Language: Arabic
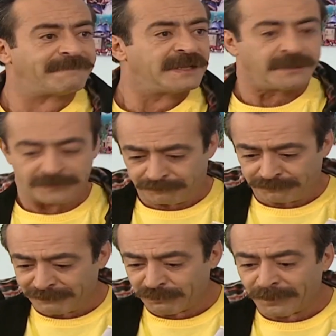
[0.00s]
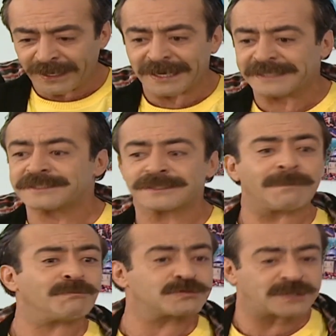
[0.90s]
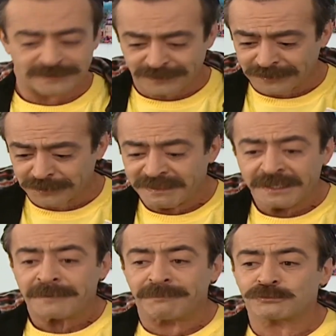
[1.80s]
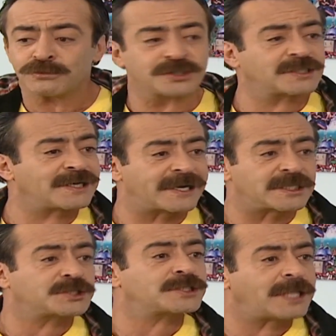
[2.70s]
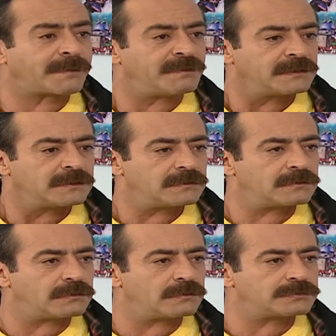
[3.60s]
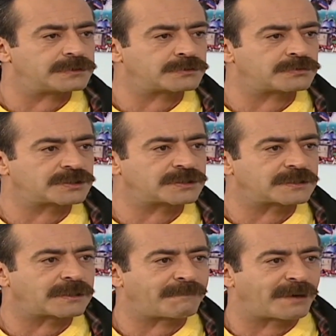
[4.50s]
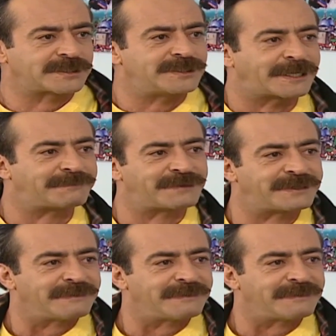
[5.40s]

بهاي الفلوس راح اشتري بغداد كلها واكل النساوين خلي اول شي ابدي من هاي